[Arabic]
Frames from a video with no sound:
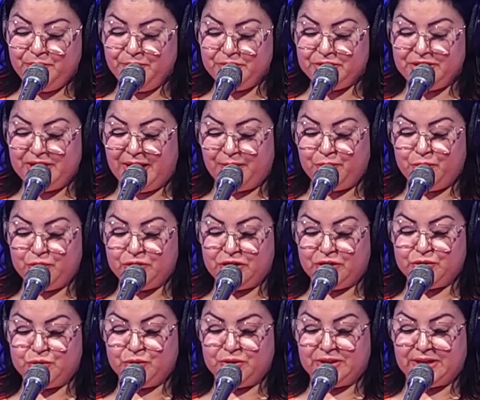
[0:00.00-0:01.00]
اليوم باش نعملوا
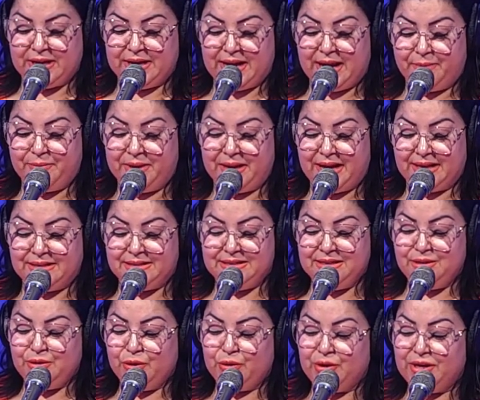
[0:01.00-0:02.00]
شكشوكة قرع
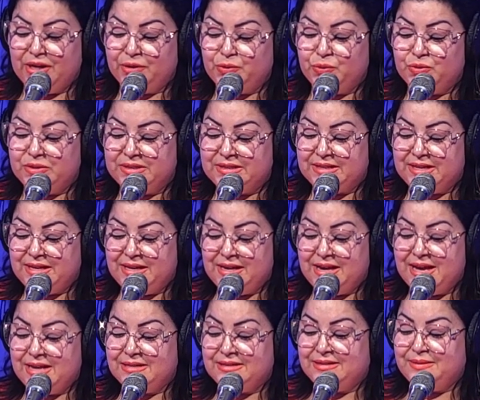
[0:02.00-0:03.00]
بالقديد أكلة
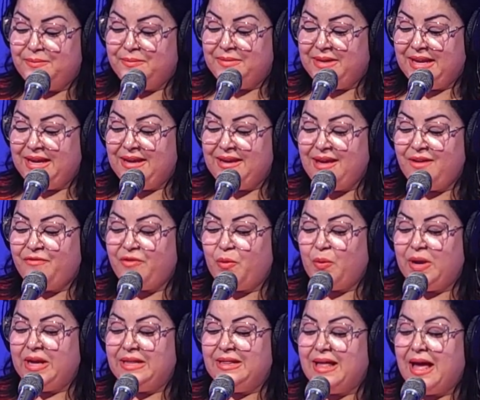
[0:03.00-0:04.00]
تونسية زمنية
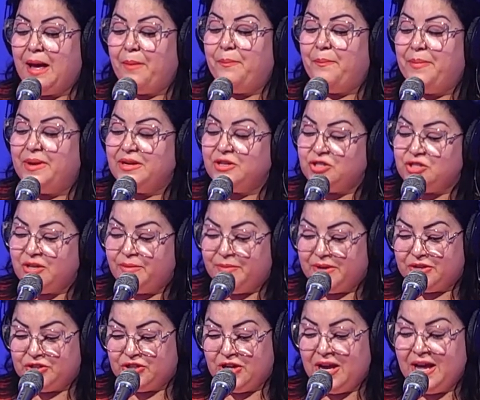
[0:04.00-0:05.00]
فوائدها برشا
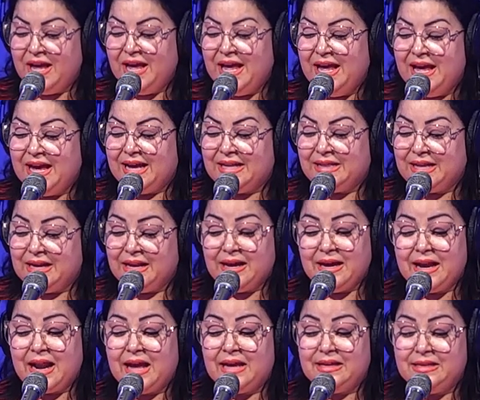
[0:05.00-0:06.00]
برشا خاطر
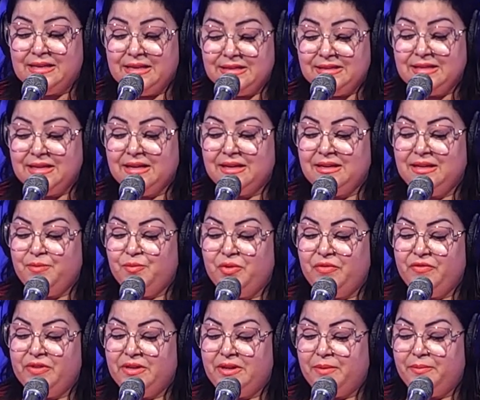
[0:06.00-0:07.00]
القرع ياسر غني
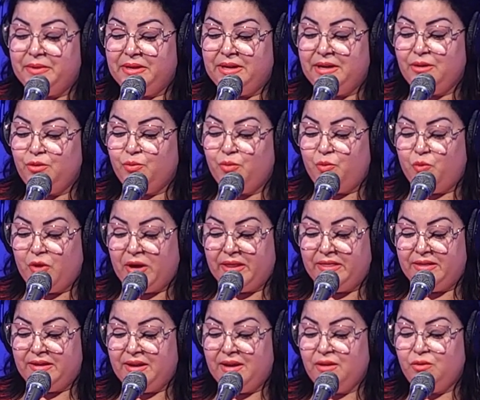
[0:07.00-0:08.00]
بالفيتامينات
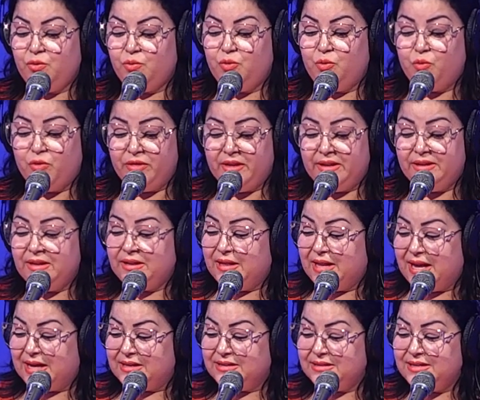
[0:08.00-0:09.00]
وبالمغذيات
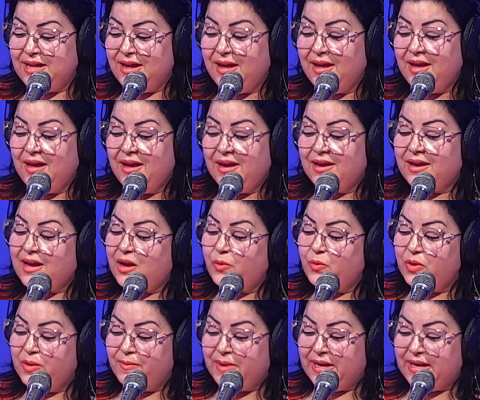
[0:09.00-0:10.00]
وبالمضادات الأكسدة
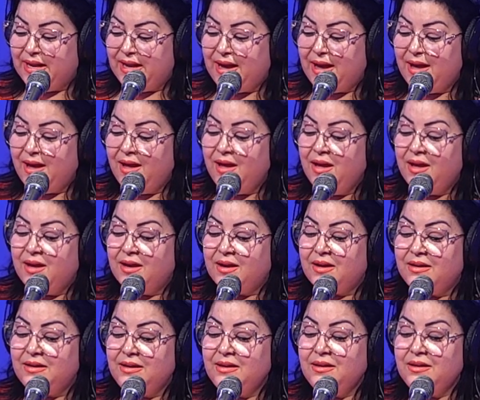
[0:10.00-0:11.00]
يقوي المناعة
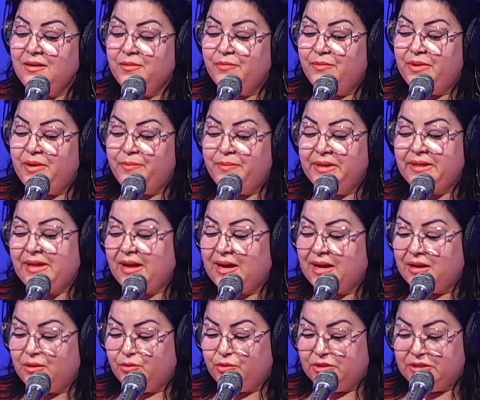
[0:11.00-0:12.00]
غني بالبيتا
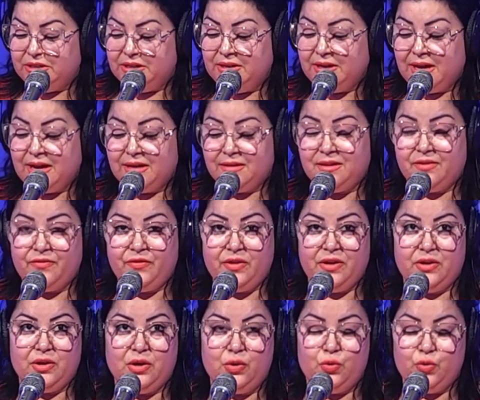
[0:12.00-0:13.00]
كاروتين خاطر
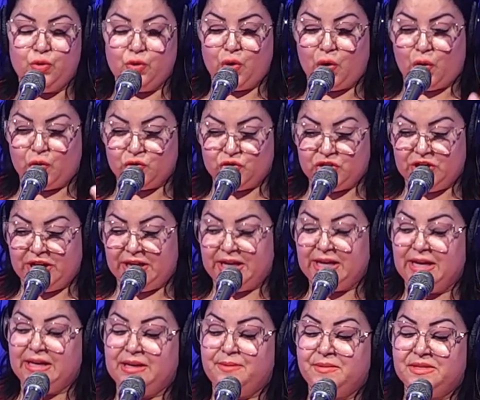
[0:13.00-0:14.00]
فيه كلون الغونجي
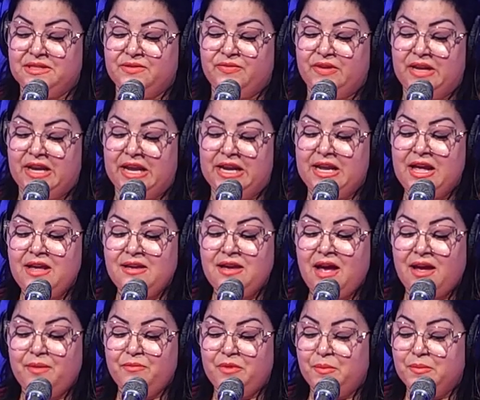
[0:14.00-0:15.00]
هذاك كيما السفنارية
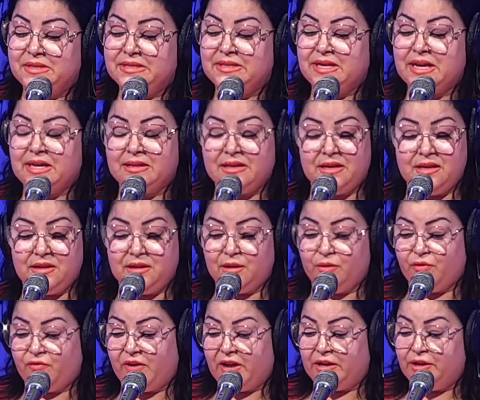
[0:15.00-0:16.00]
يحمي من
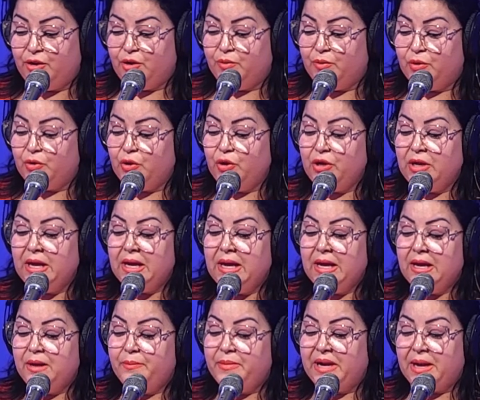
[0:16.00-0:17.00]
السرطانات لطف عليكم الكل
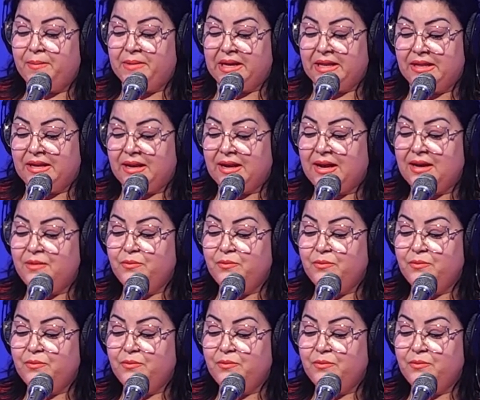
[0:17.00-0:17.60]
من أمراض